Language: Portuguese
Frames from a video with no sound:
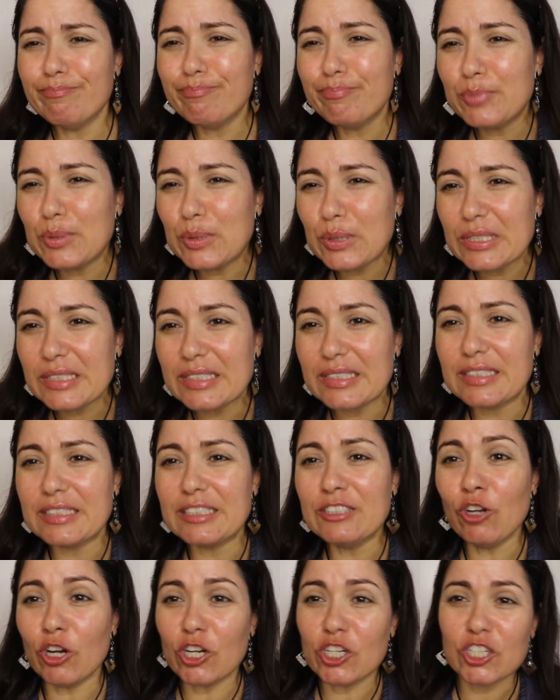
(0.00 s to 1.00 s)
porque
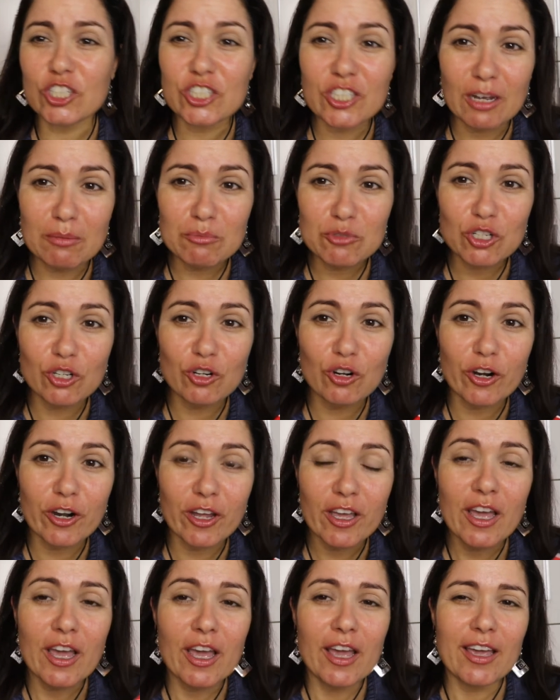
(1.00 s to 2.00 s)
nós já estamos
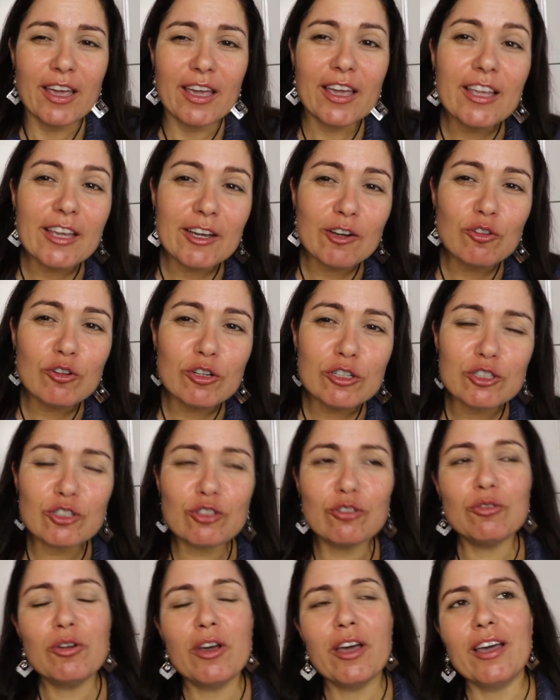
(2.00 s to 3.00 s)
agora em
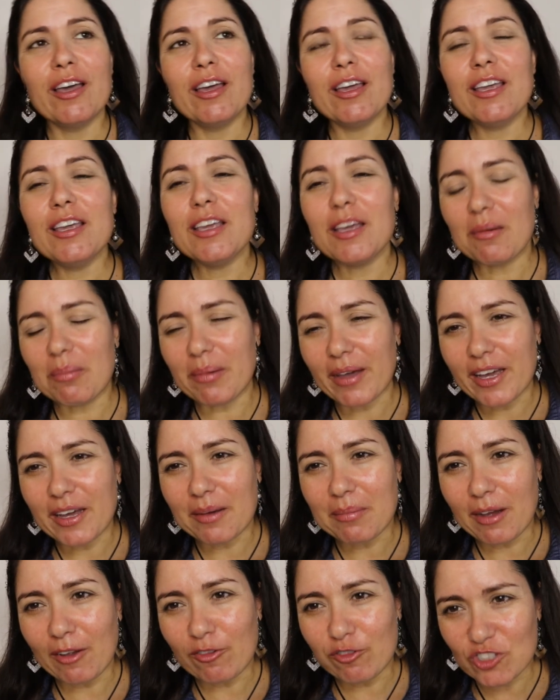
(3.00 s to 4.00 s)
agosto e a
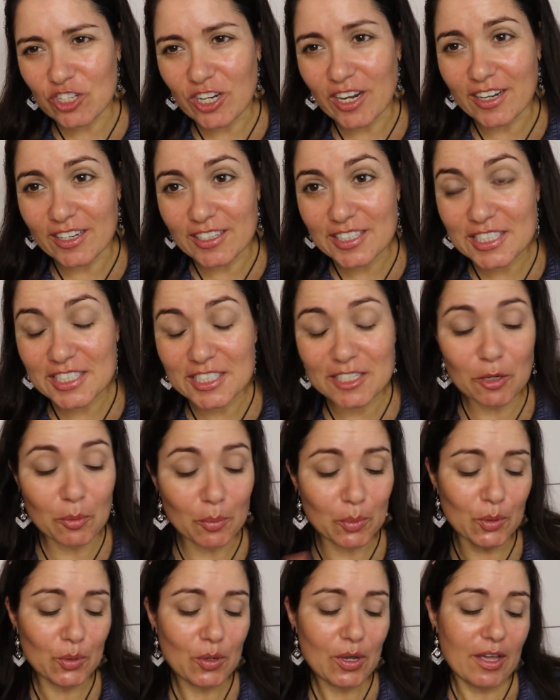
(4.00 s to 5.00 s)
Beca vai fechar em
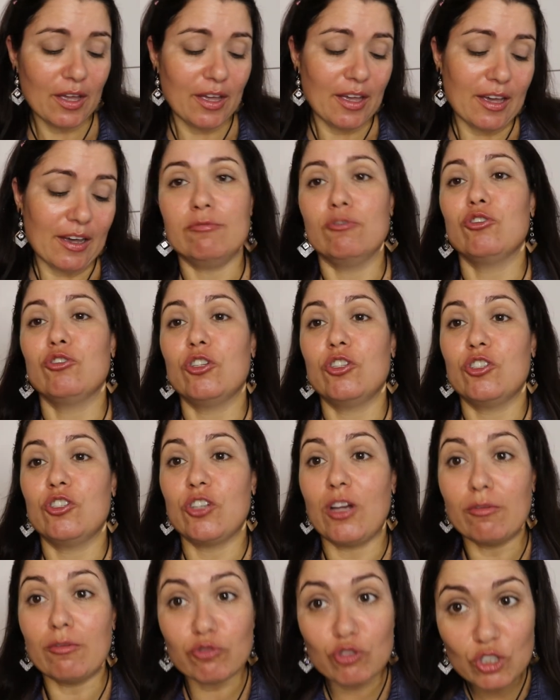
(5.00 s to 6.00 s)
setembro. Não sei se
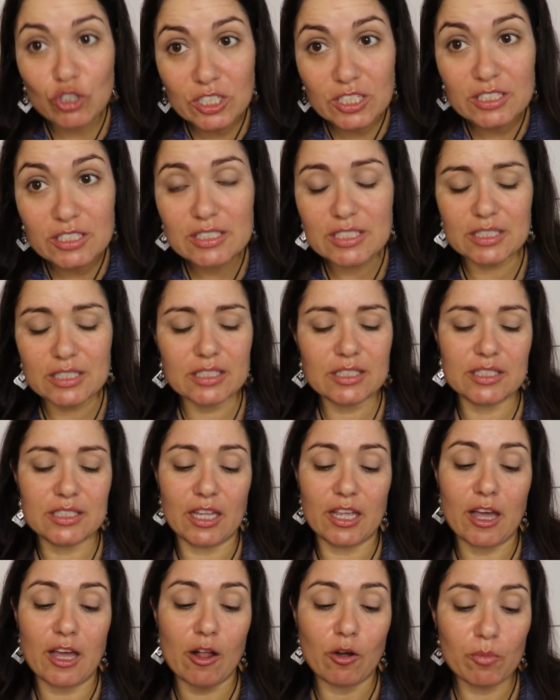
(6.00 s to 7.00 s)
já vos disse, se
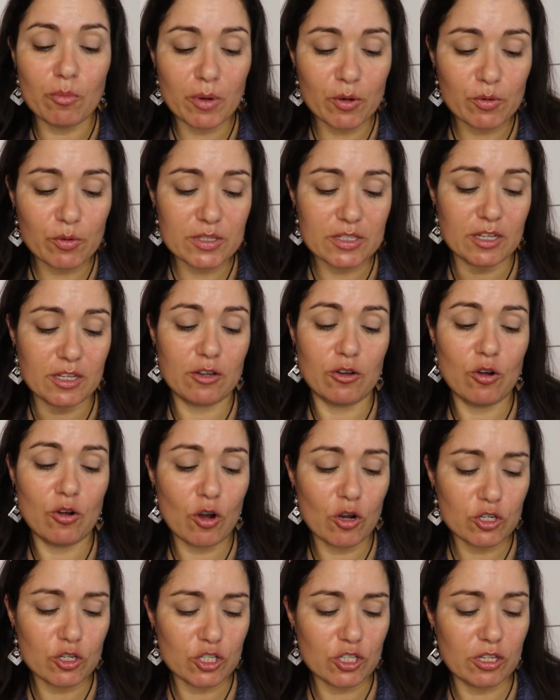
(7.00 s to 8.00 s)
tem alguma coisa que
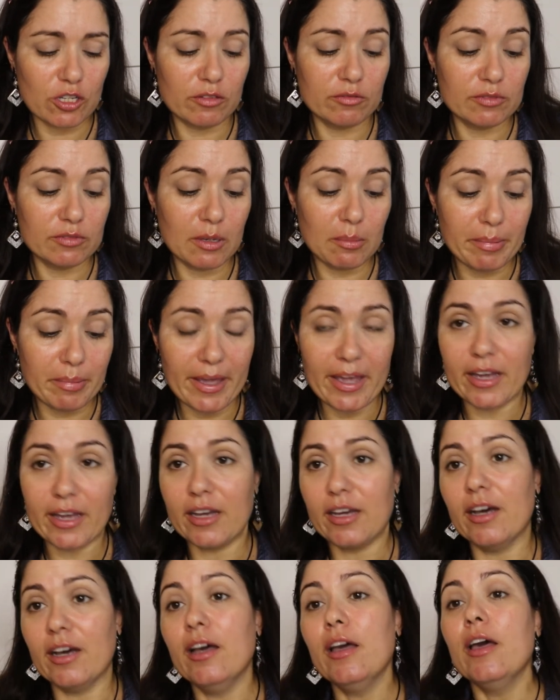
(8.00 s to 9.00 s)
gostam da
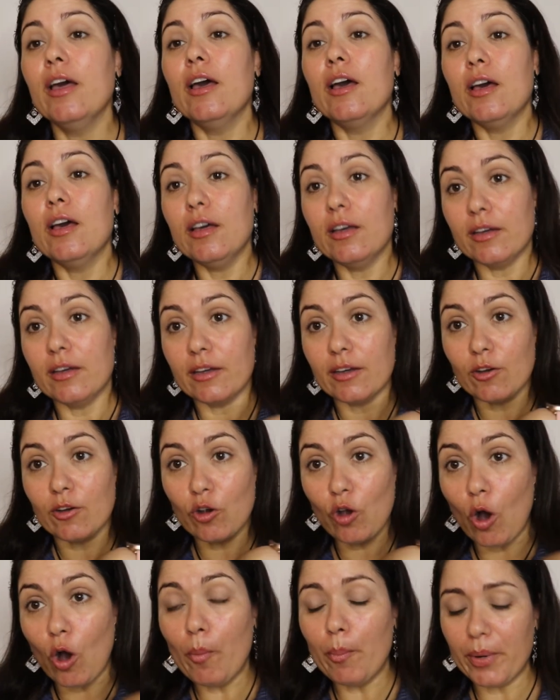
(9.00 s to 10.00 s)
Beca, uh,
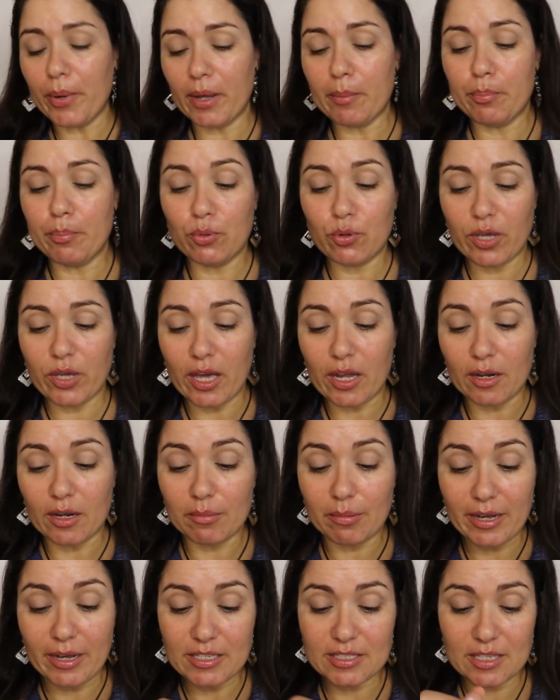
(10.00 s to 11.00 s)
comprem porque ela
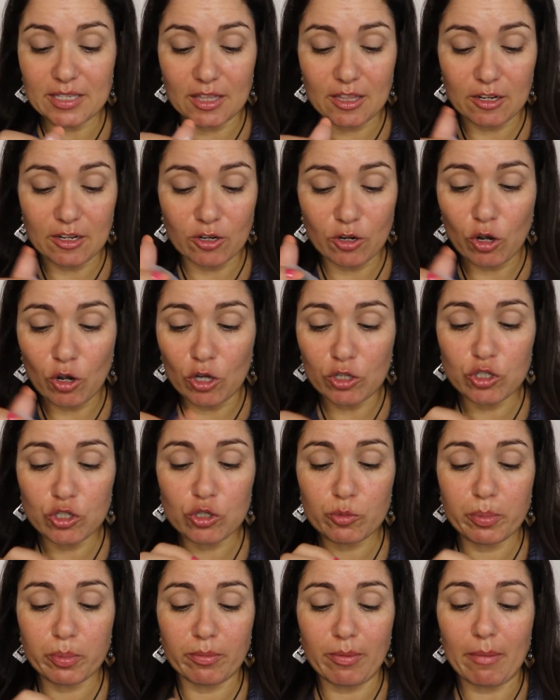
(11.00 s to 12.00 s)
vai sair de
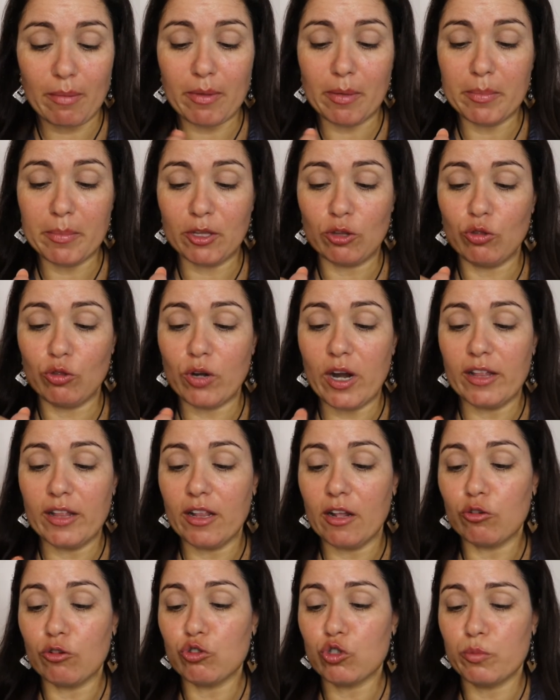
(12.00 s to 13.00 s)
negócios. Provavelmente
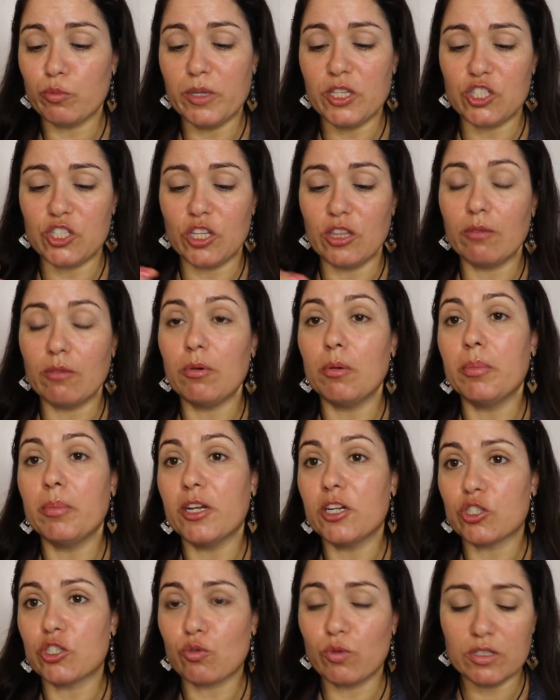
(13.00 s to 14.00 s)
durante alguns meses ainda vão
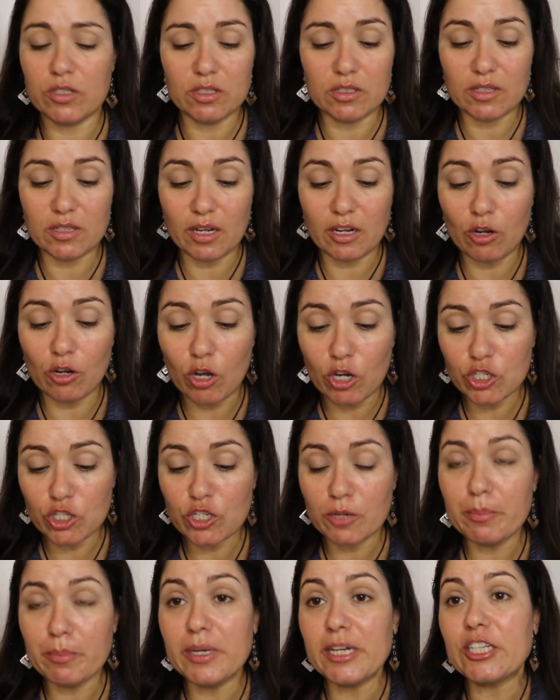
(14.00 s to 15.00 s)
ver as coisas em
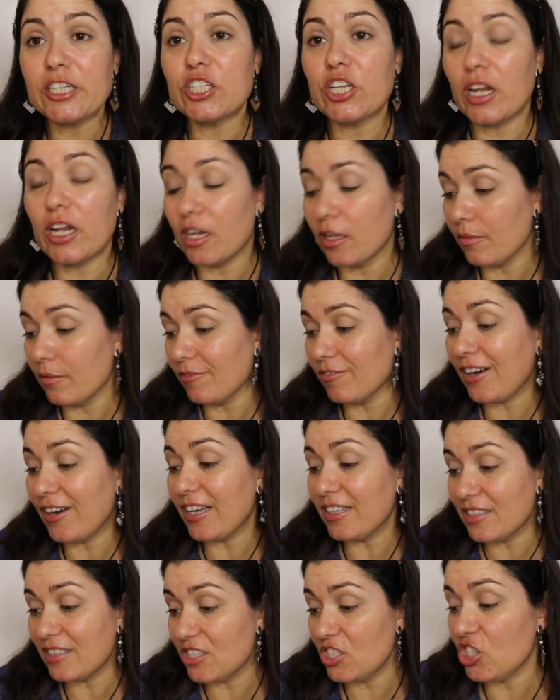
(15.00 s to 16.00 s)
loja, mas ela
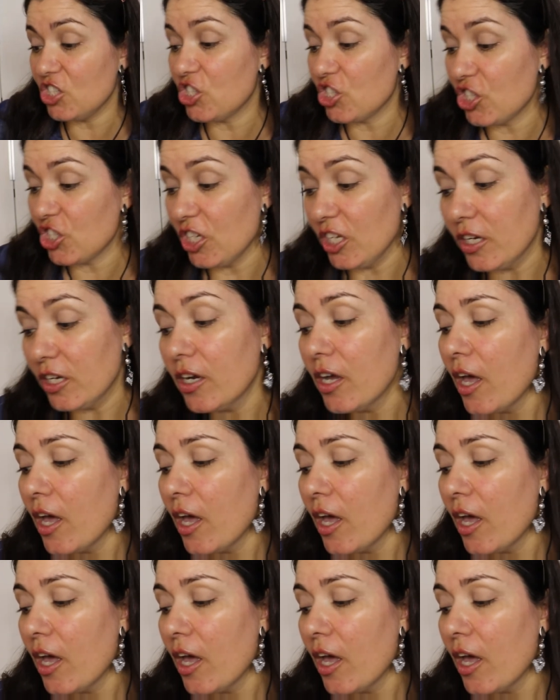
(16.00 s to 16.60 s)
vai desistir.